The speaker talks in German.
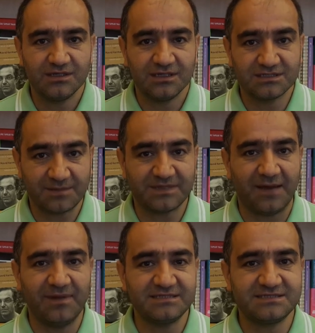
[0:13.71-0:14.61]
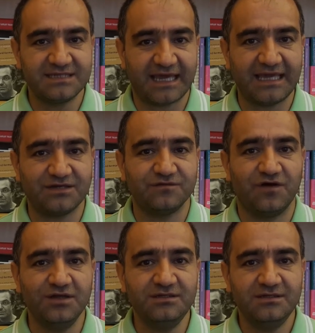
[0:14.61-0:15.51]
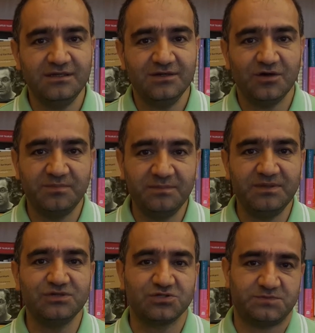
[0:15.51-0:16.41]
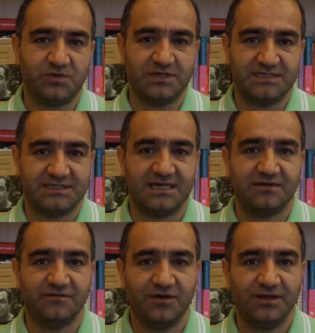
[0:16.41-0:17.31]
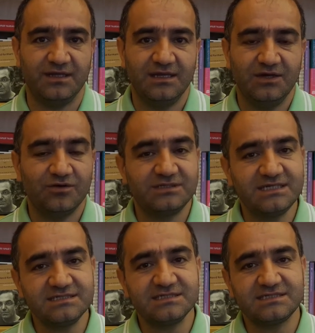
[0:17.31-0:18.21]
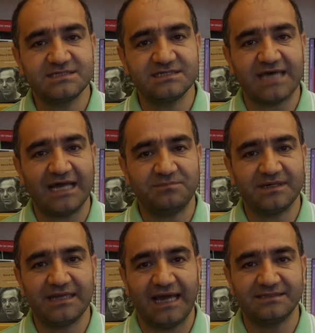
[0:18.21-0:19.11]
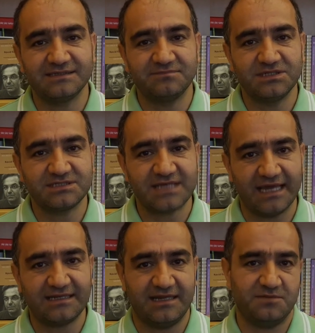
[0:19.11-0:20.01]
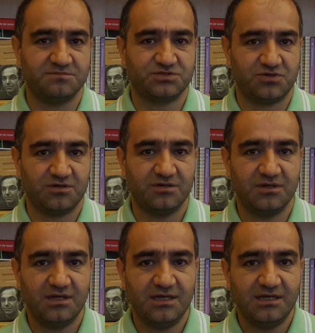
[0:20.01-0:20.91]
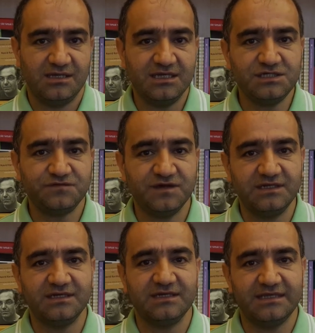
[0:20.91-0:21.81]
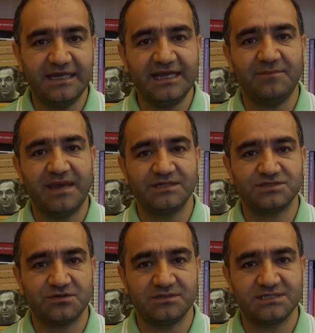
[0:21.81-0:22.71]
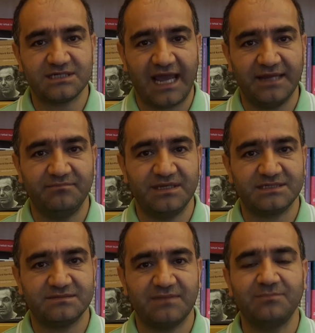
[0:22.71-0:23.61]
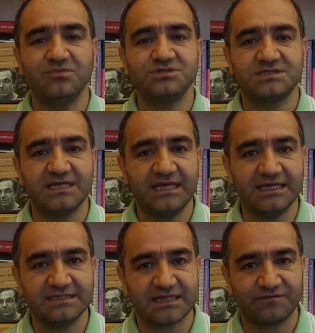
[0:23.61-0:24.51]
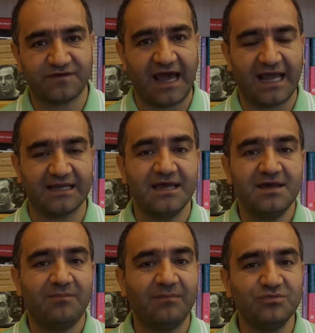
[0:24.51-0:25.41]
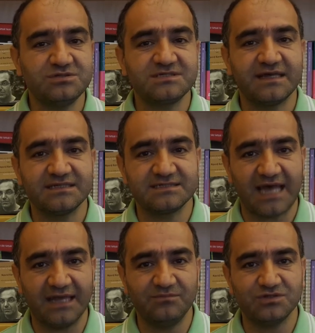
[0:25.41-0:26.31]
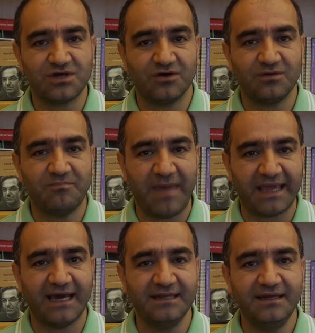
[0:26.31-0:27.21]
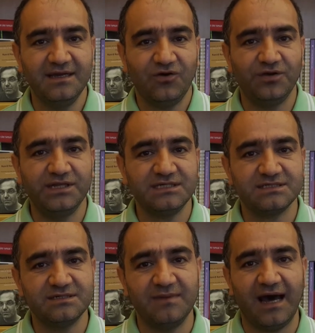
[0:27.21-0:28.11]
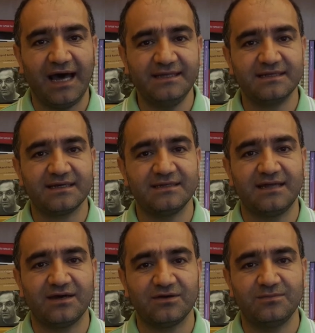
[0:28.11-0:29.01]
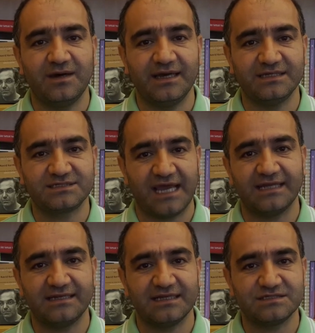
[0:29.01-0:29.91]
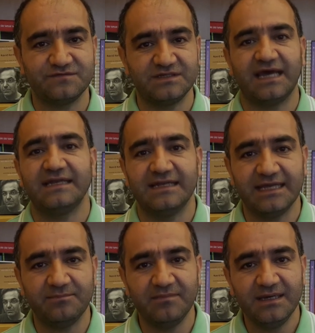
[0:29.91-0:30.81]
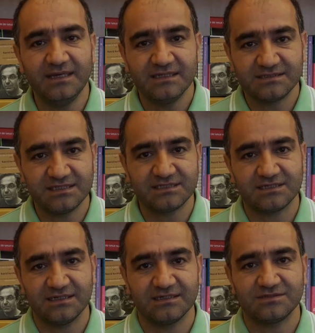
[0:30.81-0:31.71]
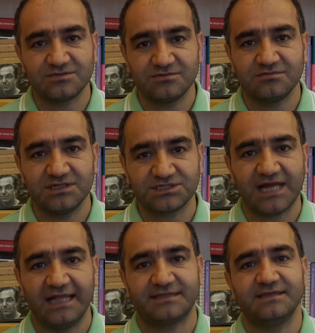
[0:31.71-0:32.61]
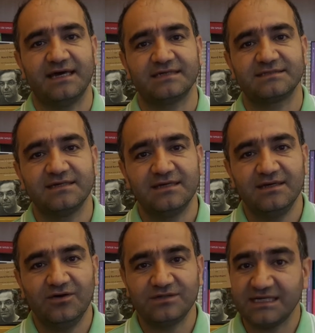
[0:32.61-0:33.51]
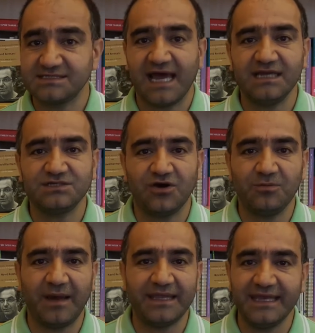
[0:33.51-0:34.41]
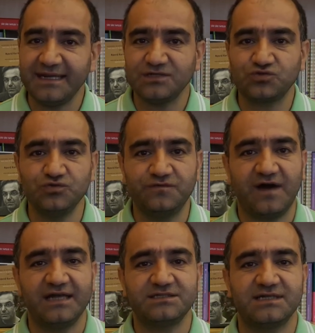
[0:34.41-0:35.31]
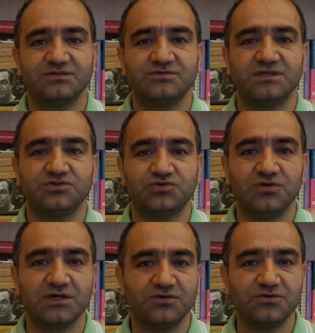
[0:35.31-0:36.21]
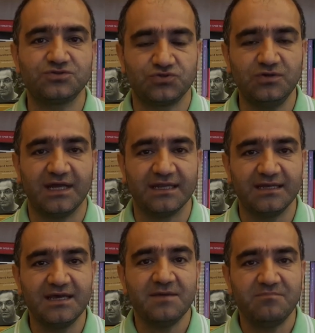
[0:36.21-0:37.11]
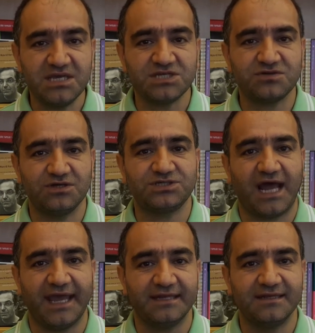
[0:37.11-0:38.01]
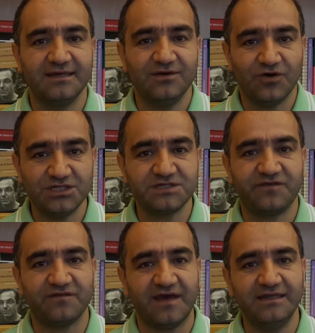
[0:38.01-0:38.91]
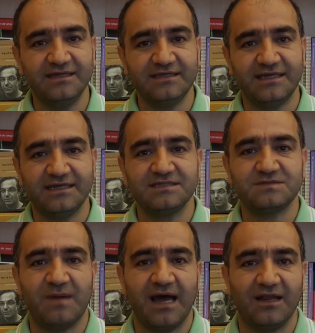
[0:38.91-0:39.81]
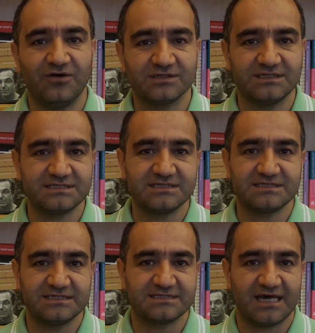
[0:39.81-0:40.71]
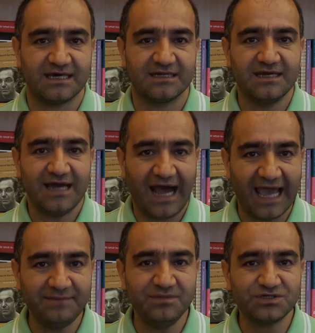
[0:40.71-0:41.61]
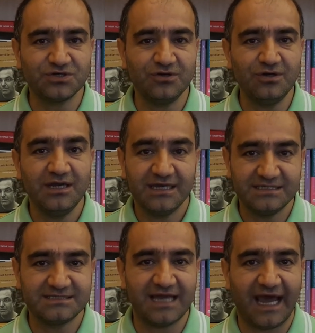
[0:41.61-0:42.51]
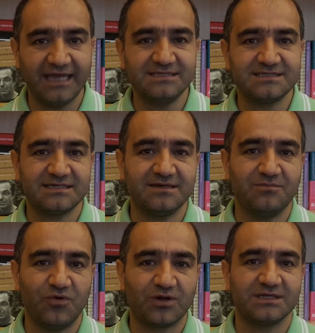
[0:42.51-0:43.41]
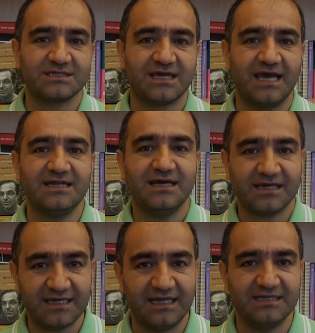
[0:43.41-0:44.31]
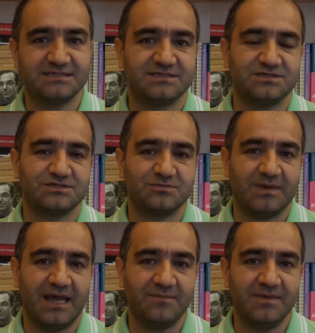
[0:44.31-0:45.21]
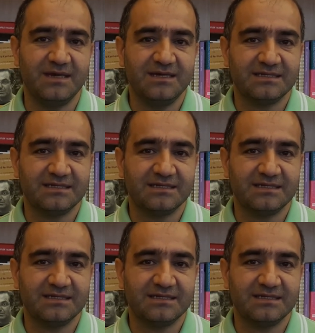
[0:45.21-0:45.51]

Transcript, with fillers: Ich habe damals direkt gewonnen und bin Bildungspolitiker geworden. Und dieses Zitat begleitet mich zeitlebens schon. Ich finde, jeder Mensch soll sich einmischen. Man muss Dinge hinterfragen. Man muss, wenn es sein muss, auch meckern und nicht immer andere darüber entscheiden lassen, wie dein Leben sich äh, zu gestalten hat. Und das sage ich auch bei jeder Schulveranstaltung den Schülerinnen und Schülern. Mischt euch ein. Und ich verwende jedes Mal auch dieses Zitat. Einmischung ist die einzige Möglichkeit, realistisch zu bleiben.